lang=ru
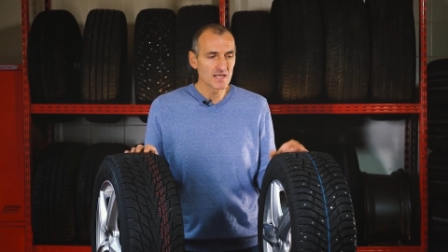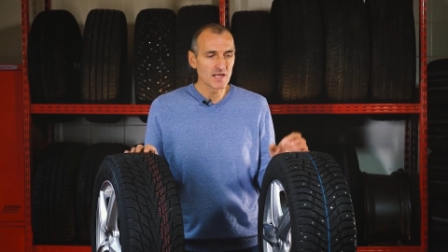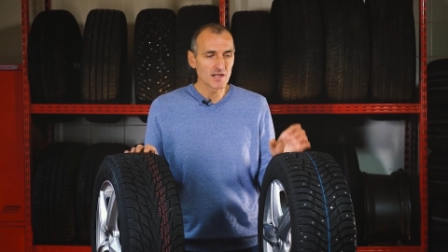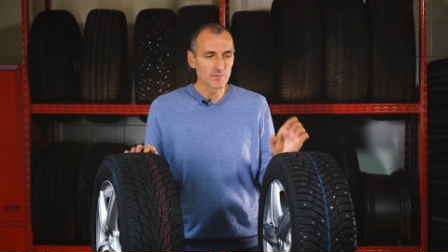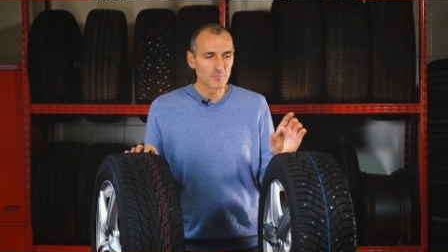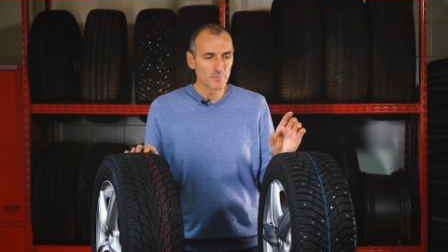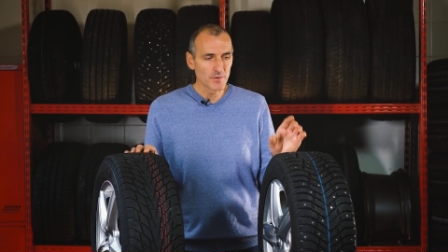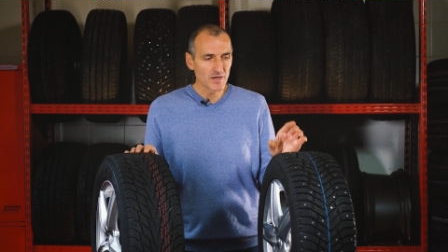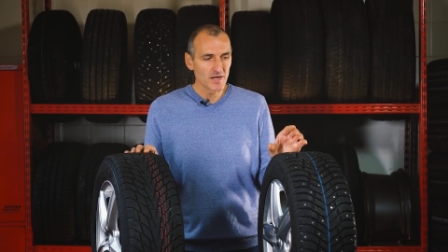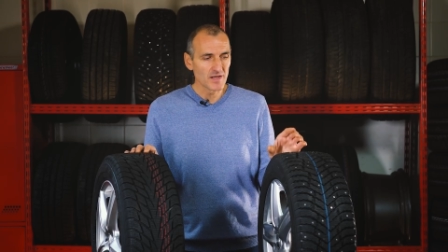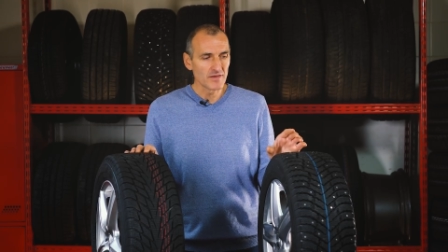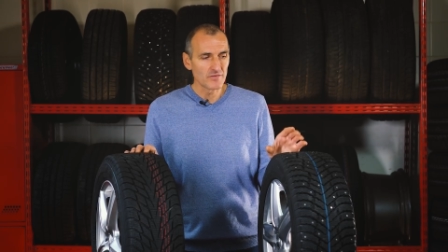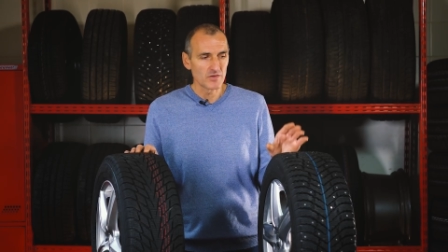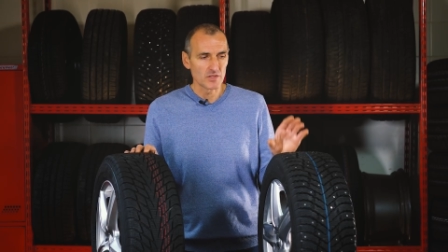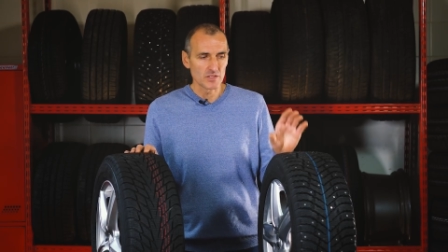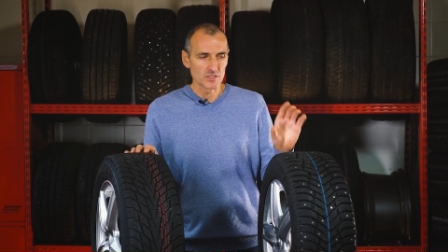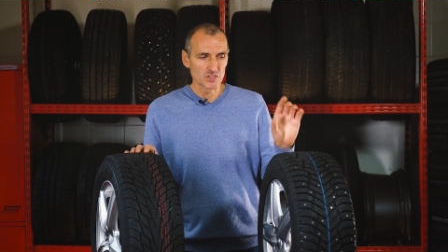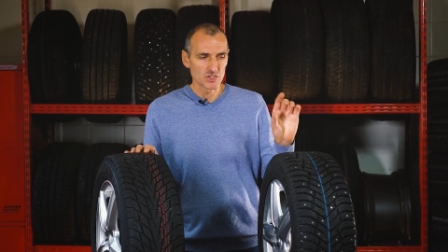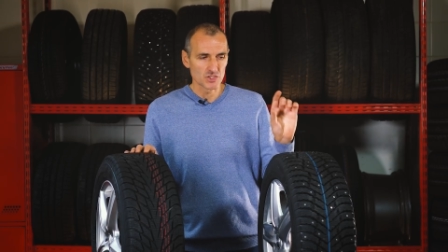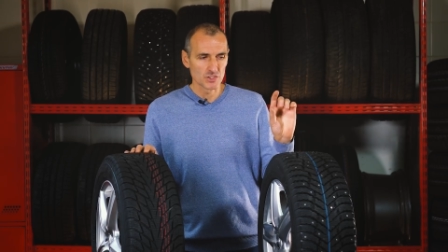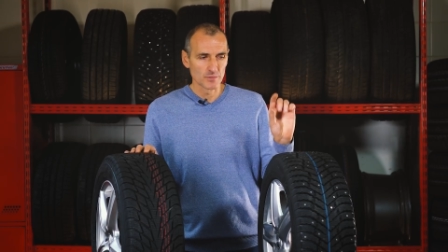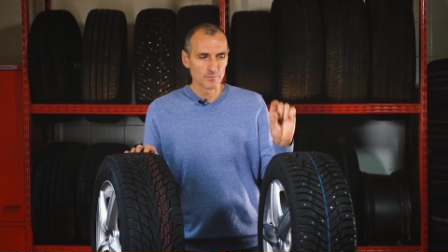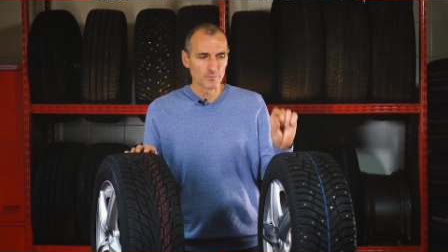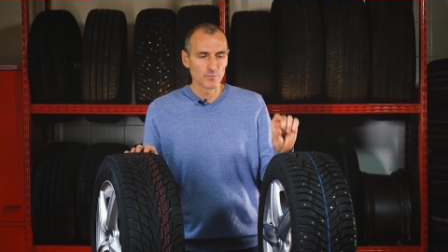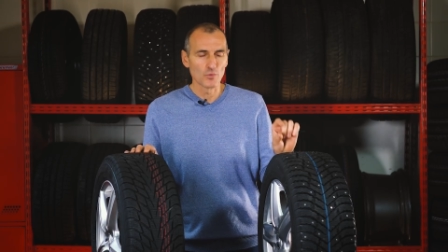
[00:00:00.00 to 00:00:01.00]
как правило,
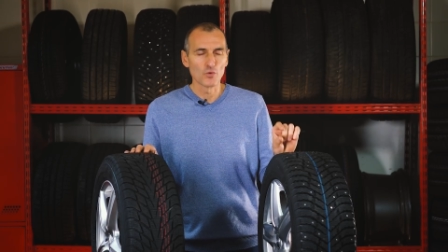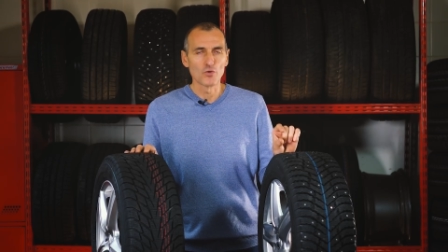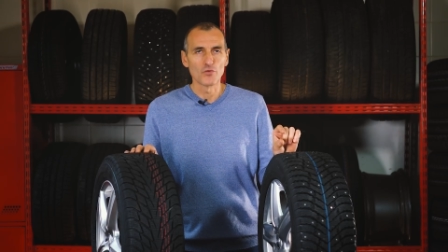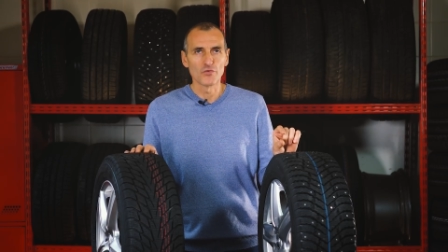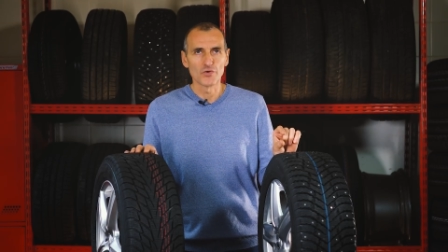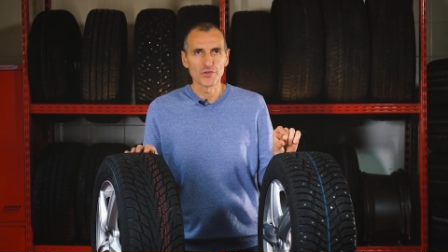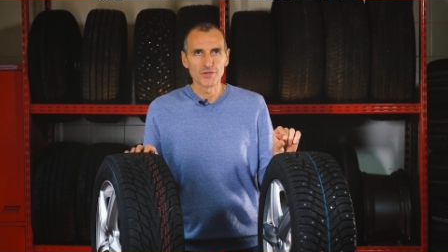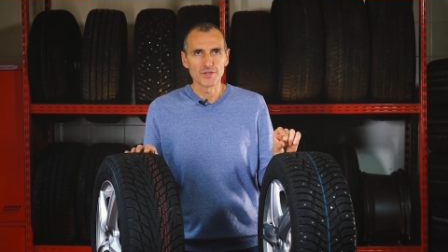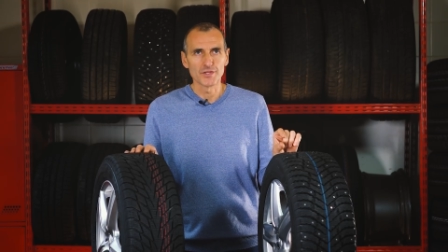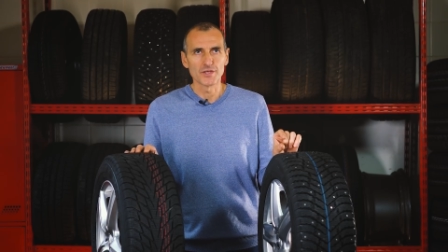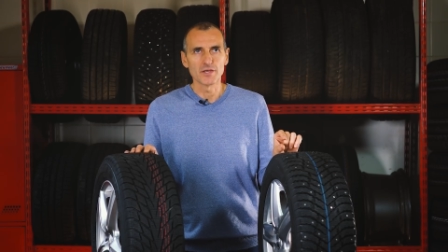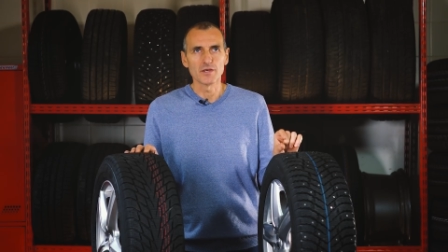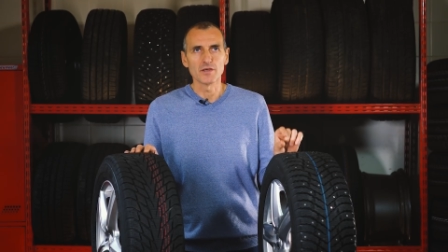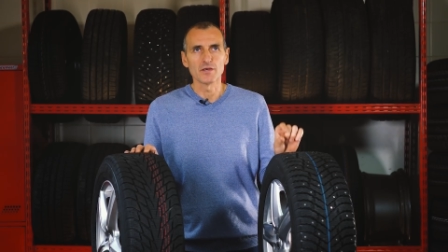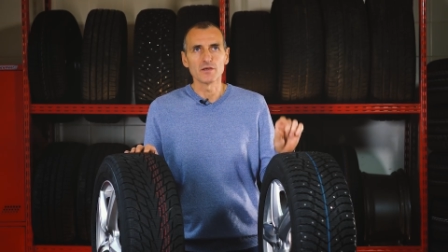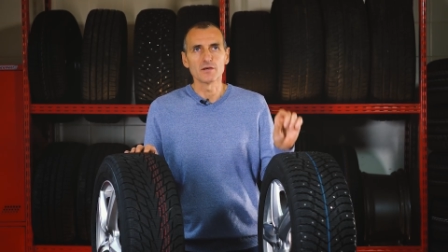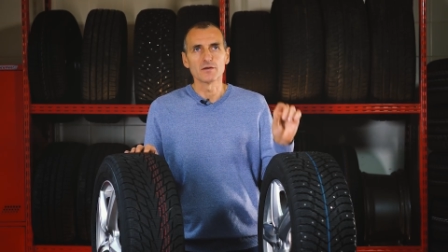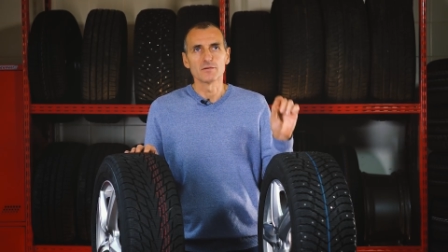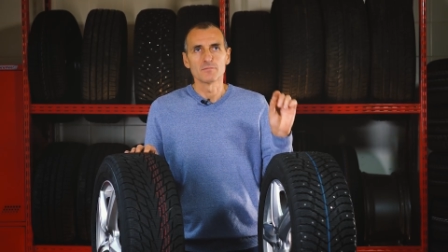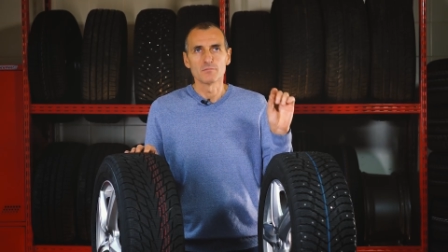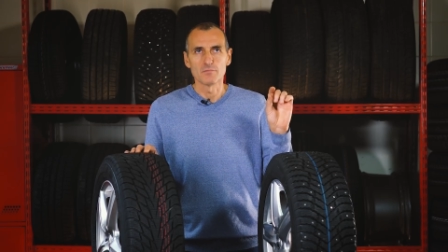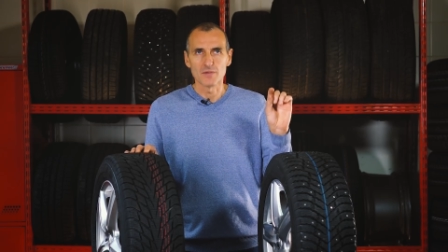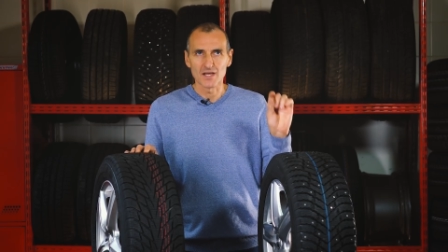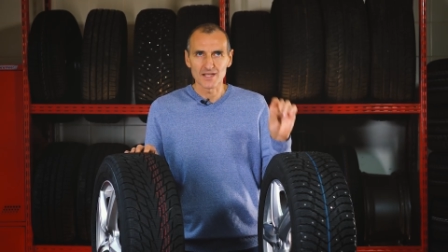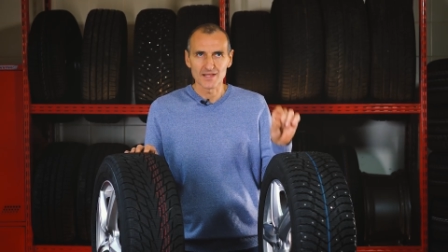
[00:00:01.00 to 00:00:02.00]
шипованные
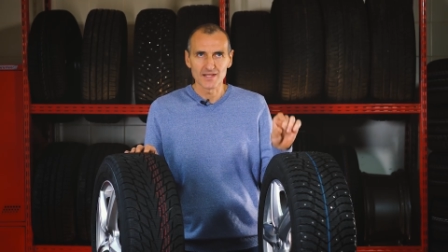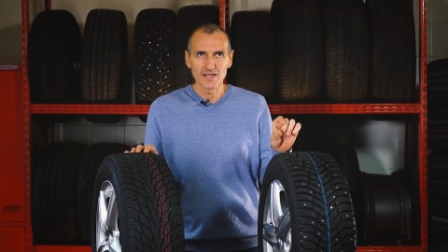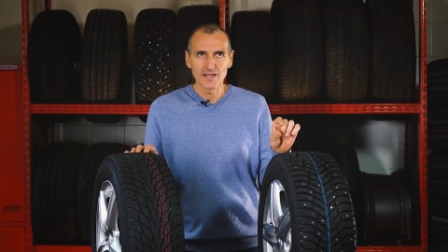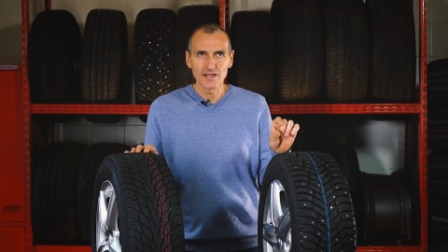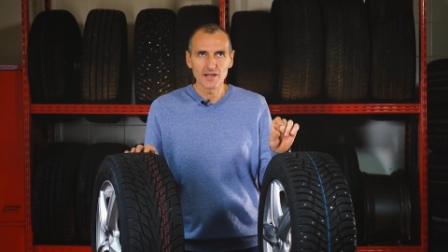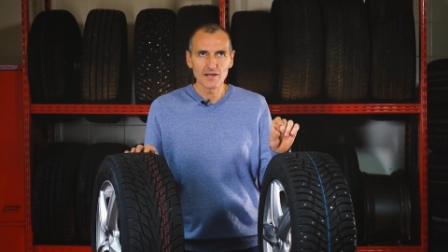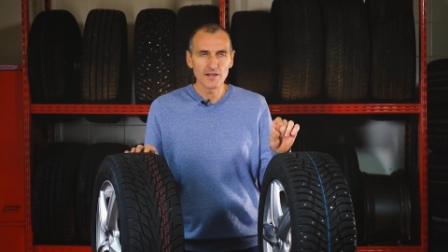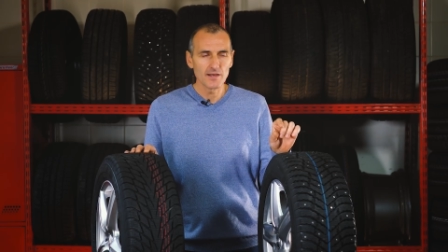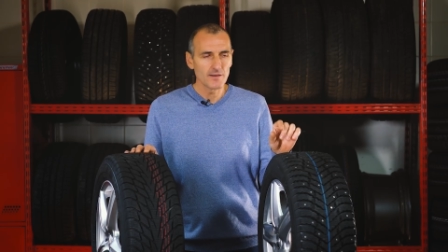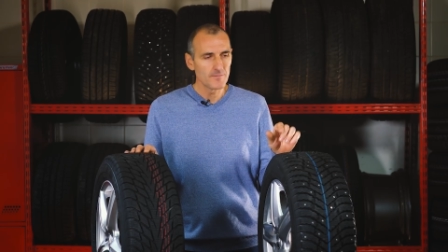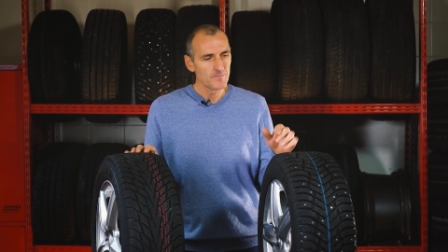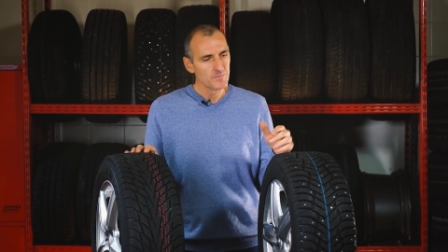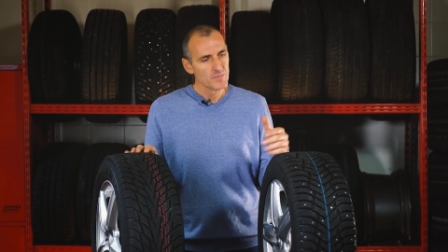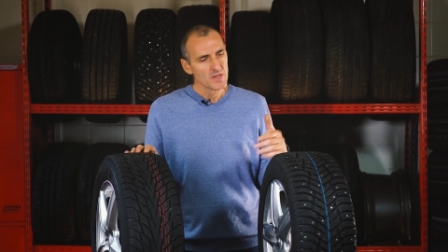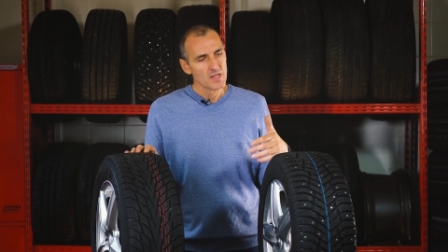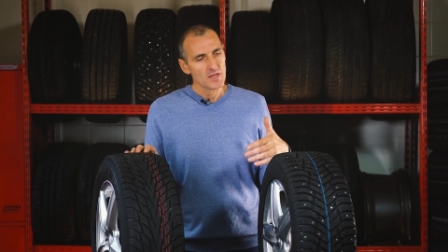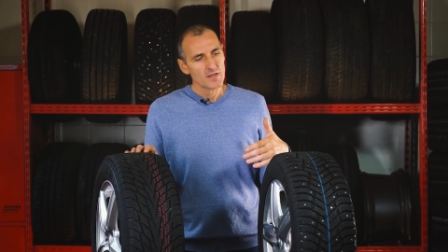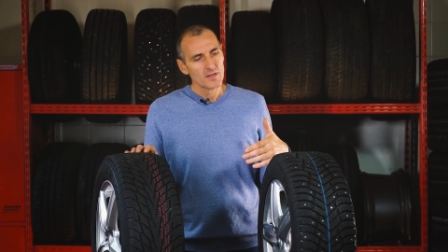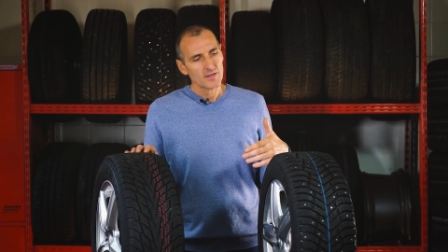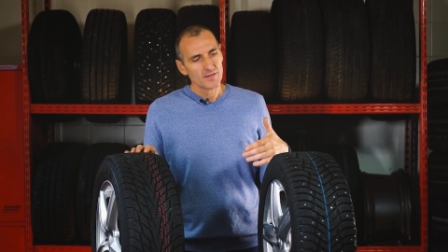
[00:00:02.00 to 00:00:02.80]
модели